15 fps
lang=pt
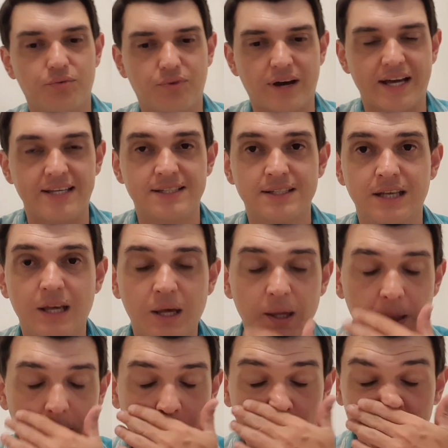faz.
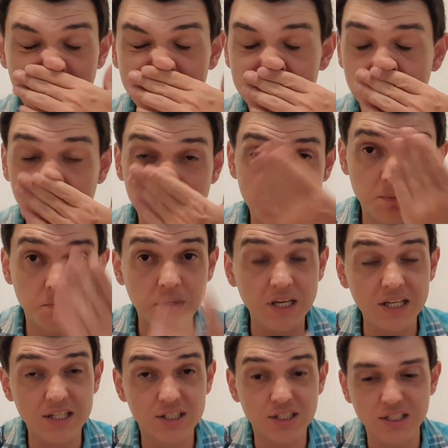Por isso, o
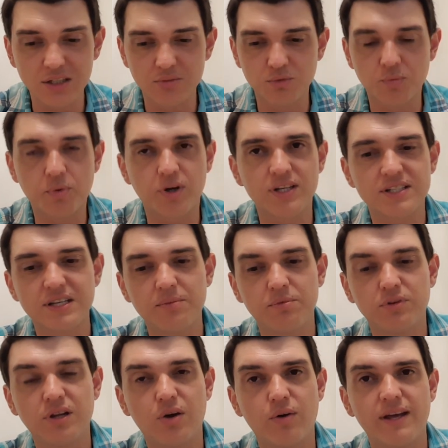Espiritismo, por
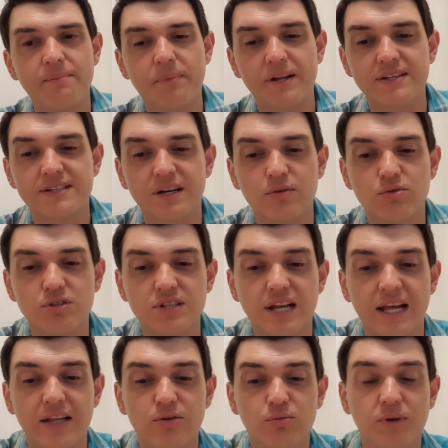exemplo, não é para ser
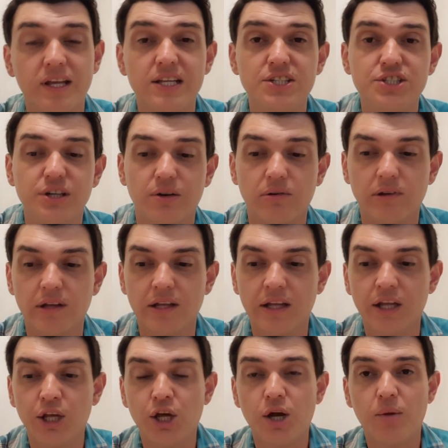considerado uma religião.
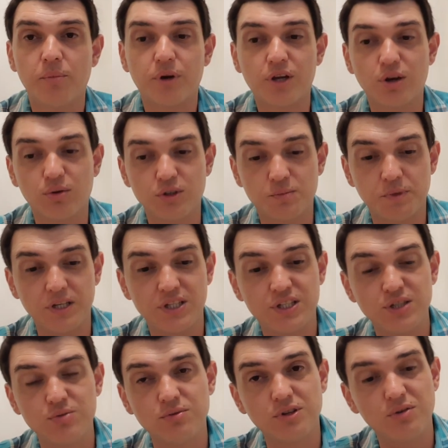Porque o
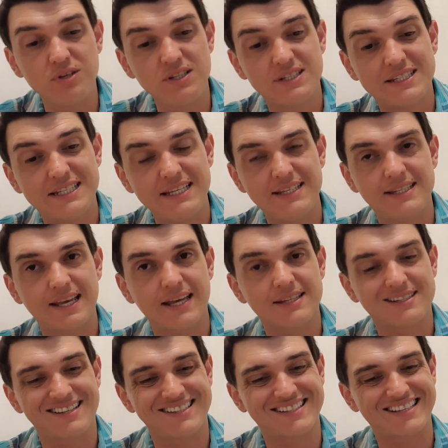Espiritismo não existem
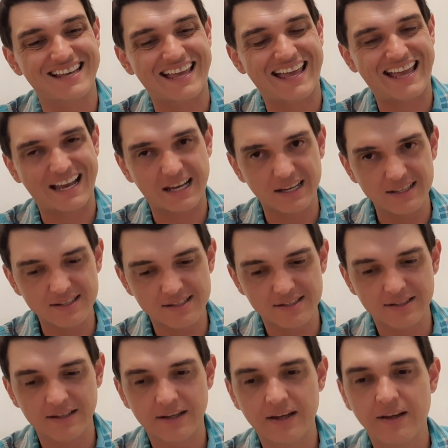essas
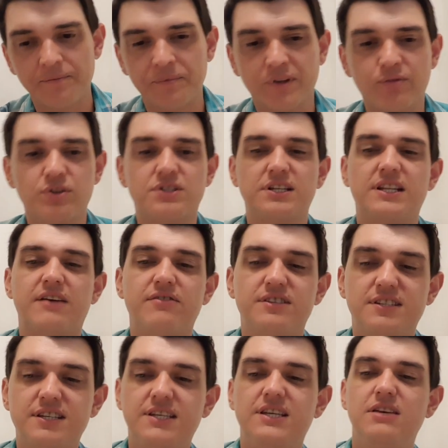regras que você deve
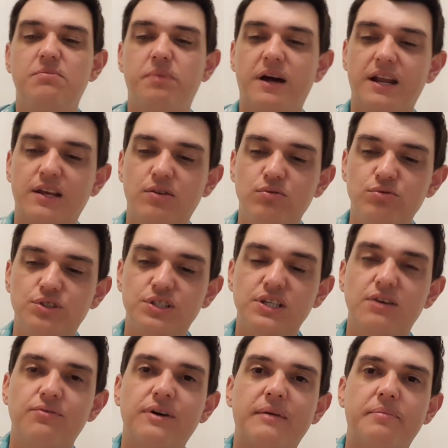seguir para que um
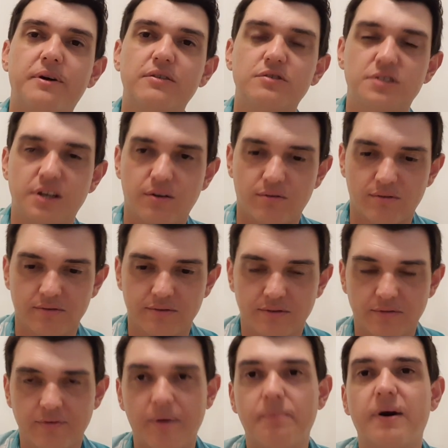dia vá para o céu,
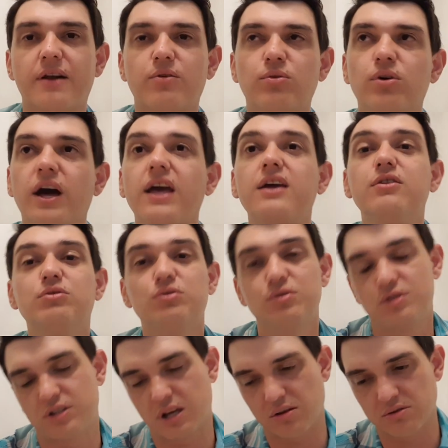vá para o reino
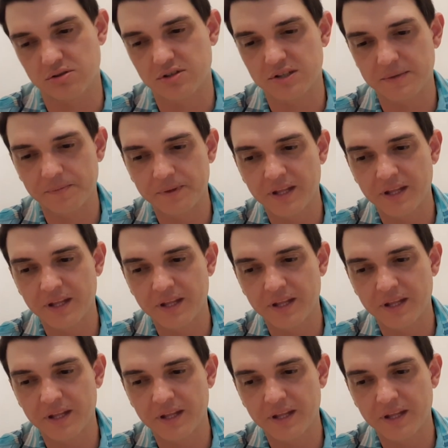dos céus.